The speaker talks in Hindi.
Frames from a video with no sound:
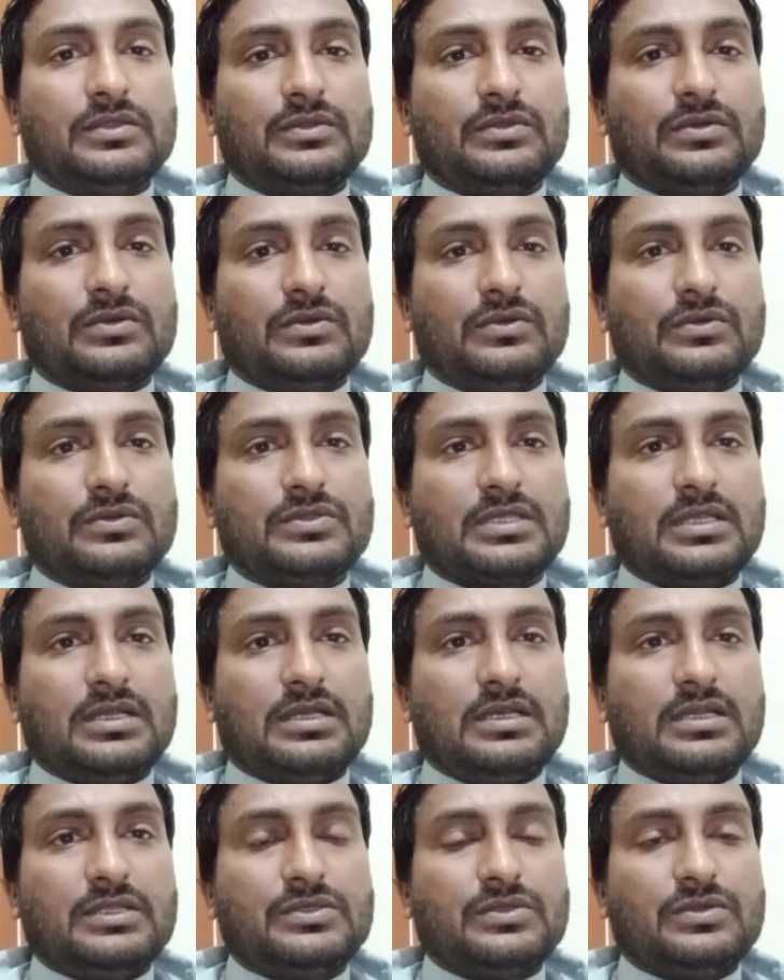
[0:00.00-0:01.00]
तो
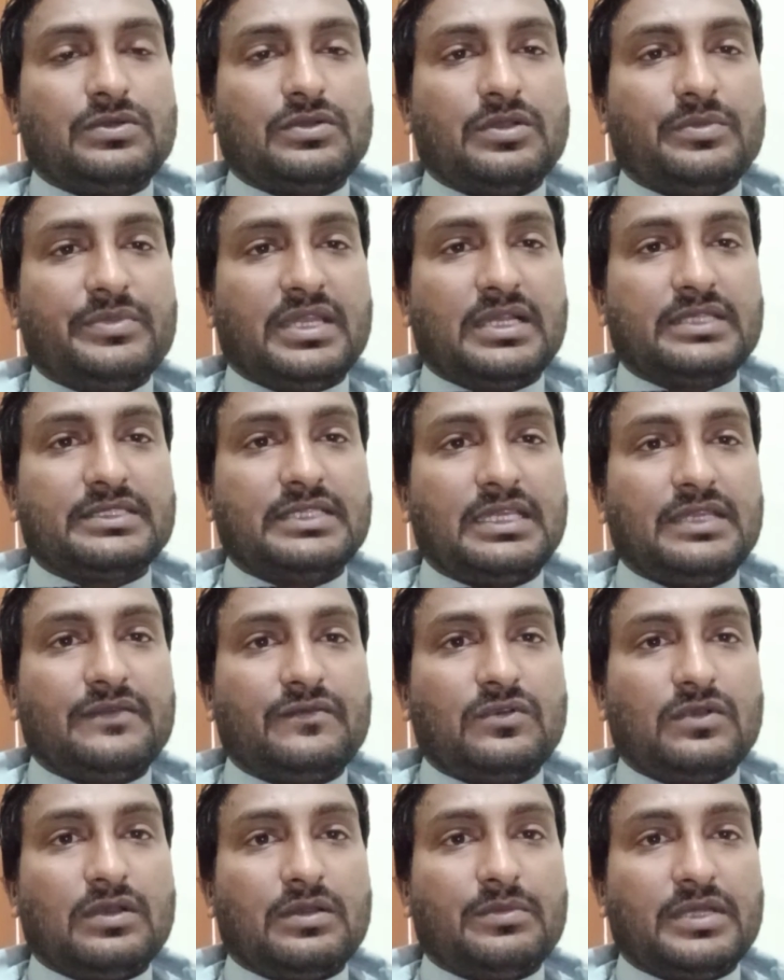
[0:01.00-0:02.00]
उसका जो खमियाजा है
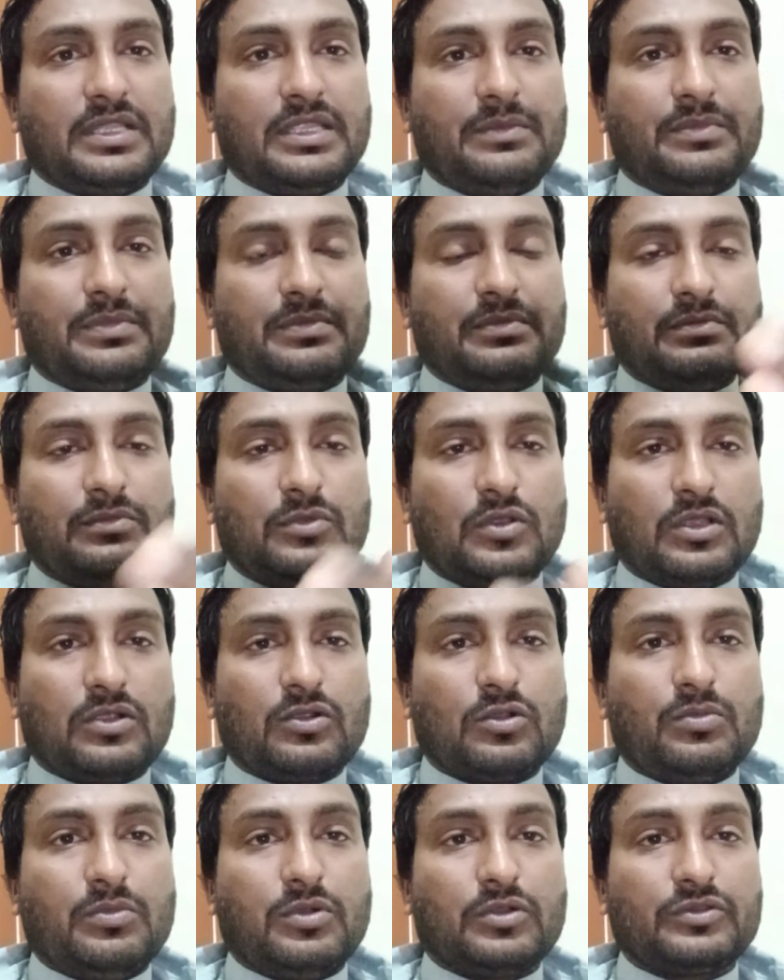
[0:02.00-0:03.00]
वो हमारे मुल्क
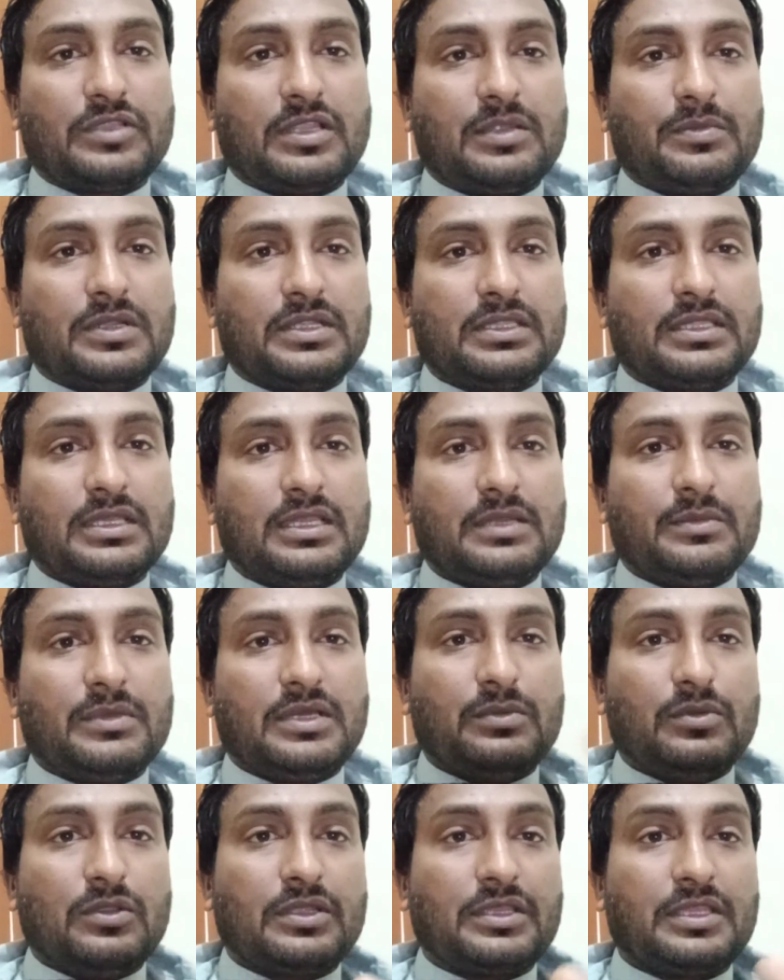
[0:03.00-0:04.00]
को भुगतना पड़ता है
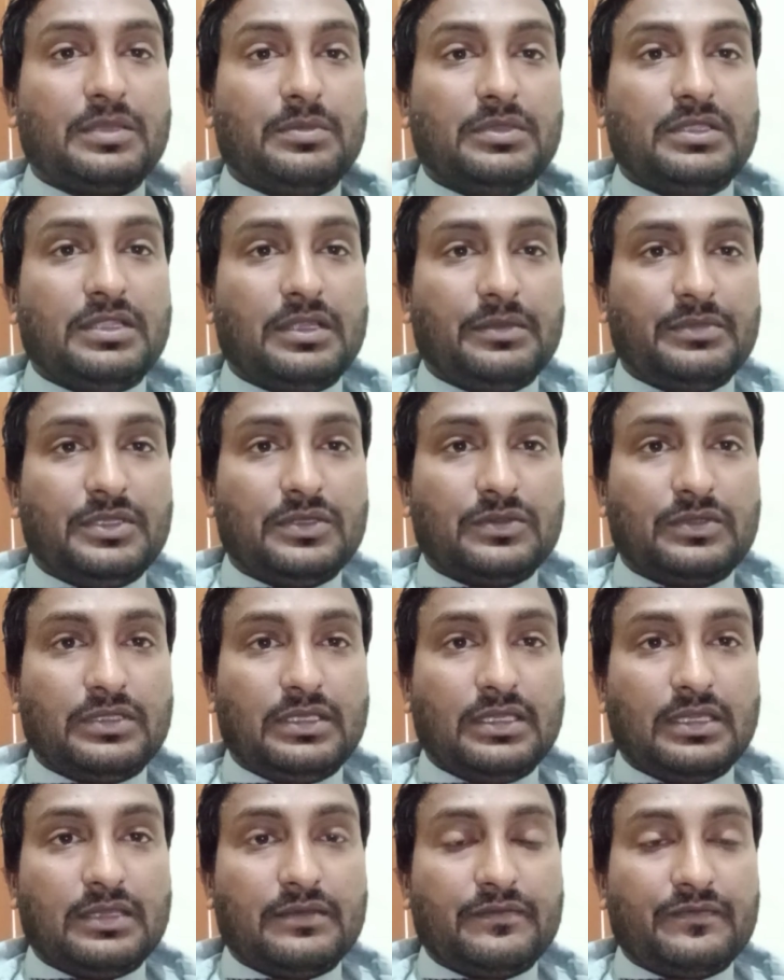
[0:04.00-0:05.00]
हमारे मुल्क की बदनामी
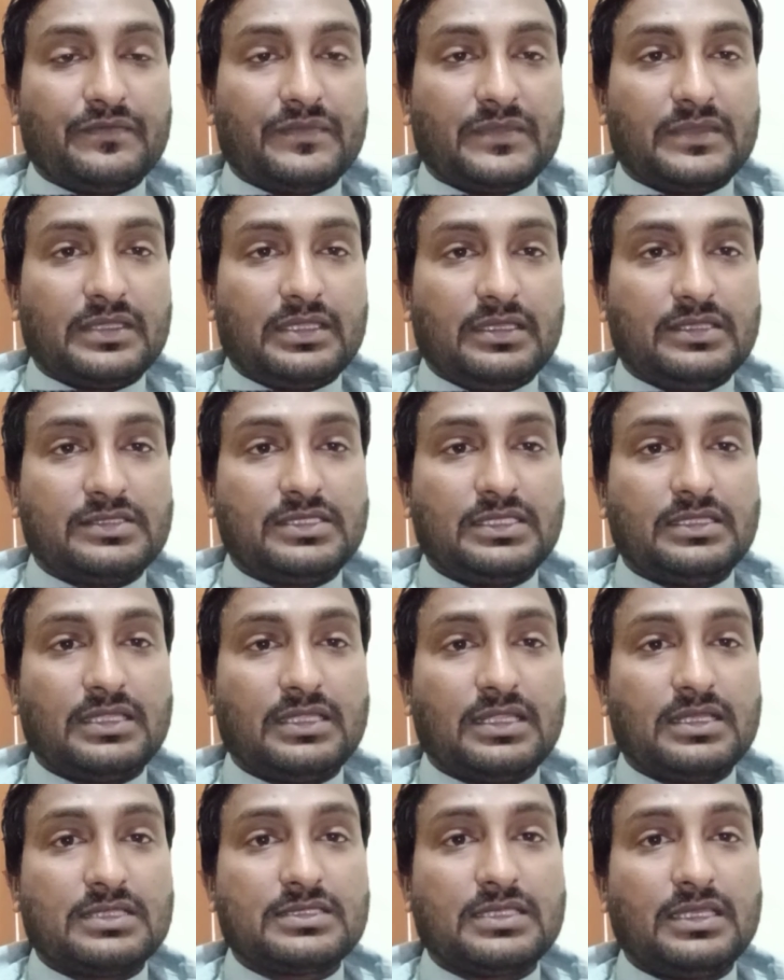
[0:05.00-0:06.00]
होती है इसी
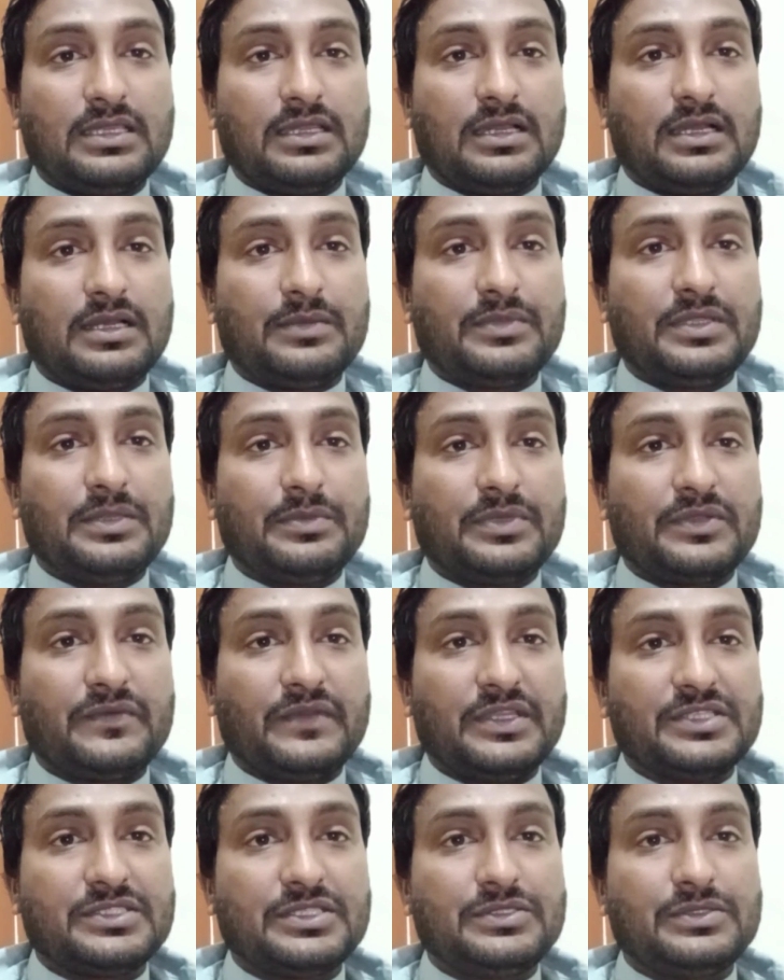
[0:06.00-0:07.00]
तरह से आपने
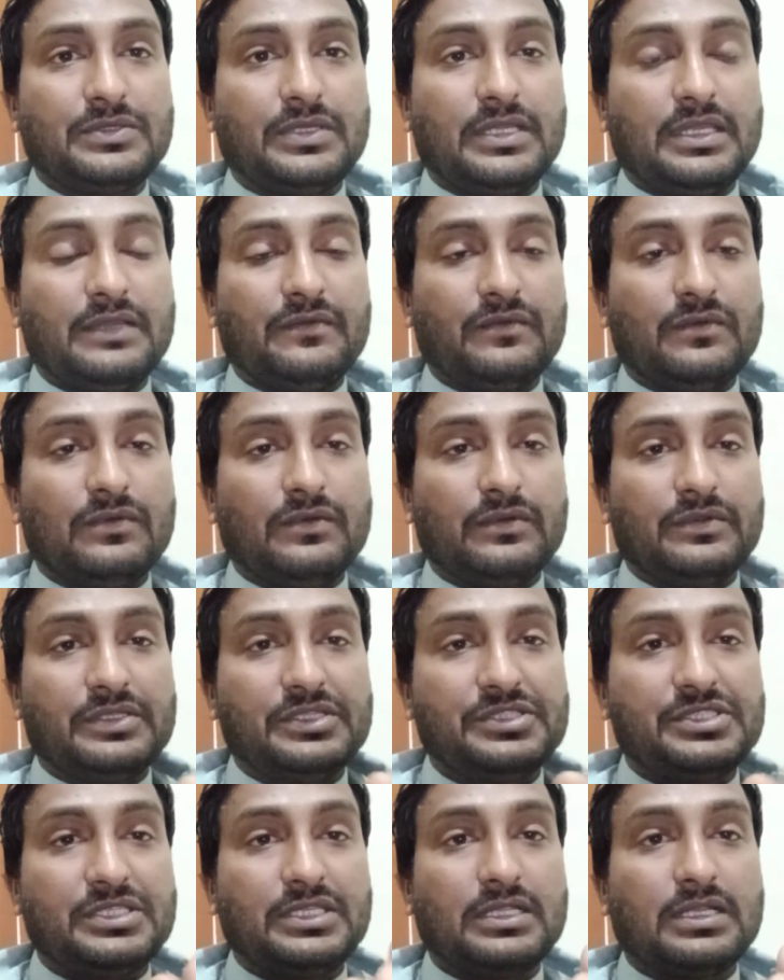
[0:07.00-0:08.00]
प्रोफेशन जो है वो
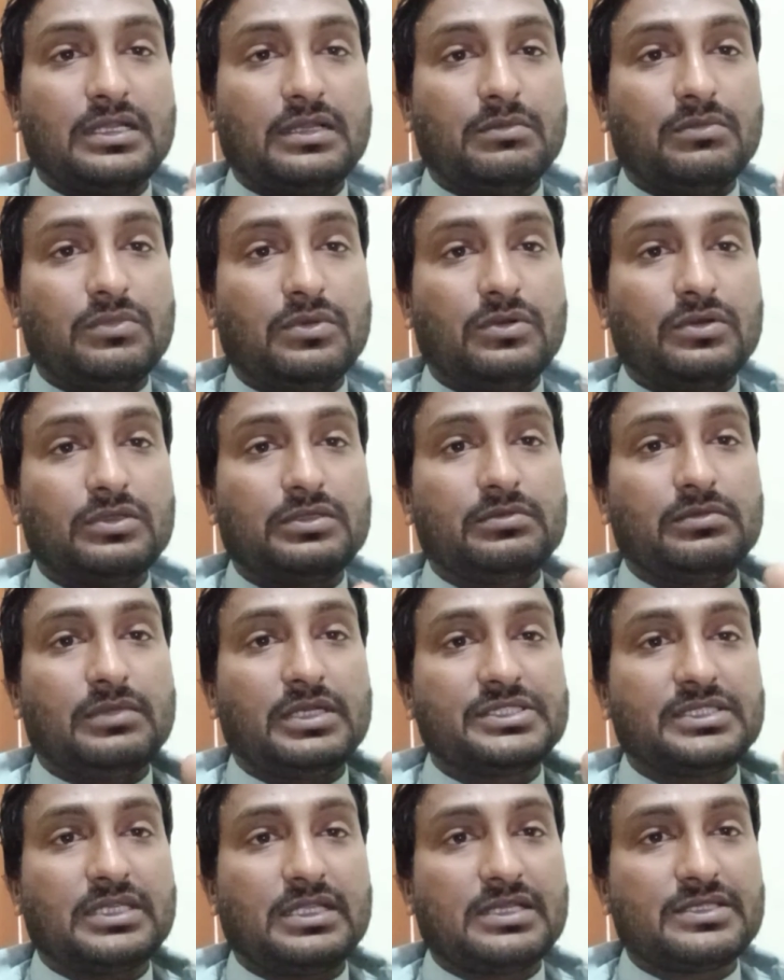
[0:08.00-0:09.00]
टीचिंग का बहुत
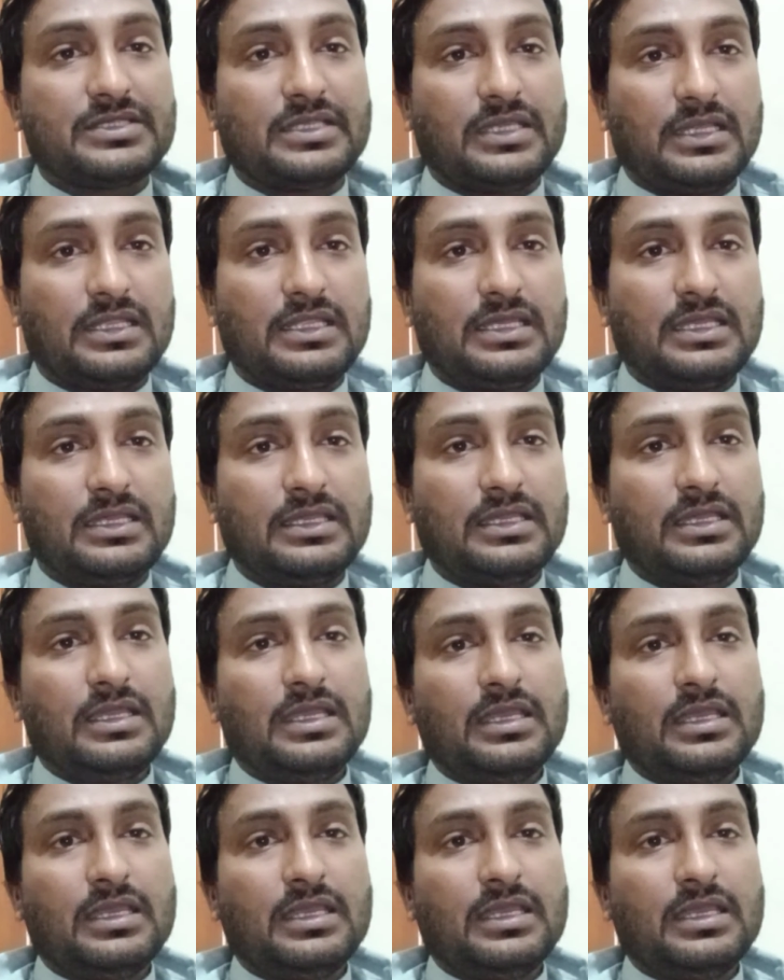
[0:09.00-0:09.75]
माशाल्लाह से आला है